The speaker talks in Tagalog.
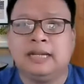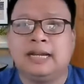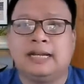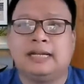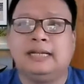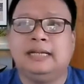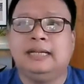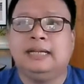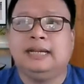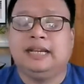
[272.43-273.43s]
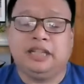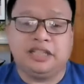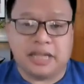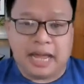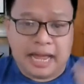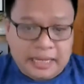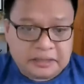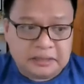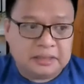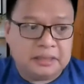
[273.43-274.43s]
na
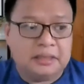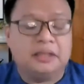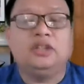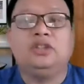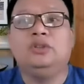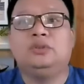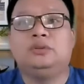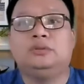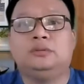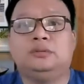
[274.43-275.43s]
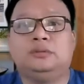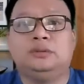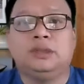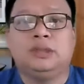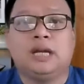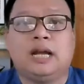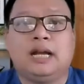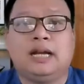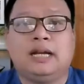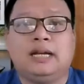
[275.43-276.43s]
inisahan yung
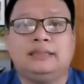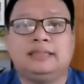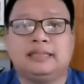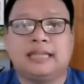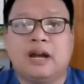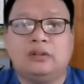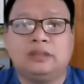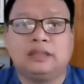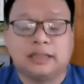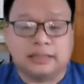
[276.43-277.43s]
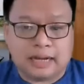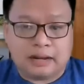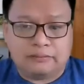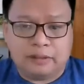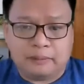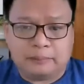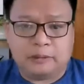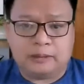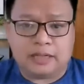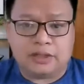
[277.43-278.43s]
uh, isang taong nagta-travel
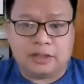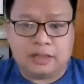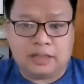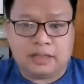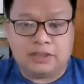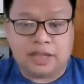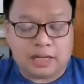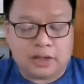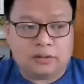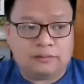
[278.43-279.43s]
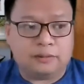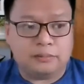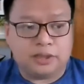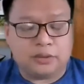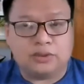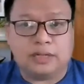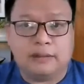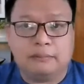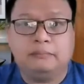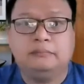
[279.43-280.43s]
papuntang uh, Jericho from
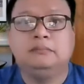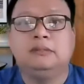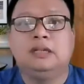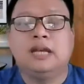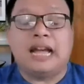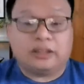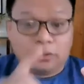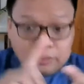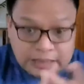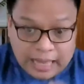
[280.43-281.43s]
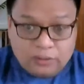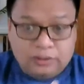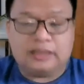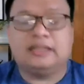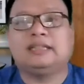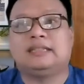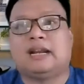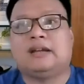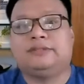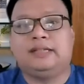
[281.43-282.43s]
Jerusalem at yung tao na
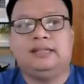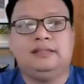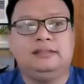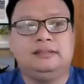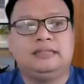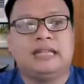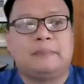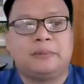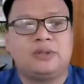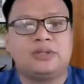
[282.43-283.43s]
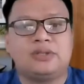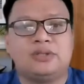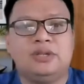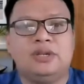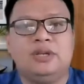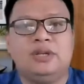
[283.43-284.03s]
nagta-travel tapos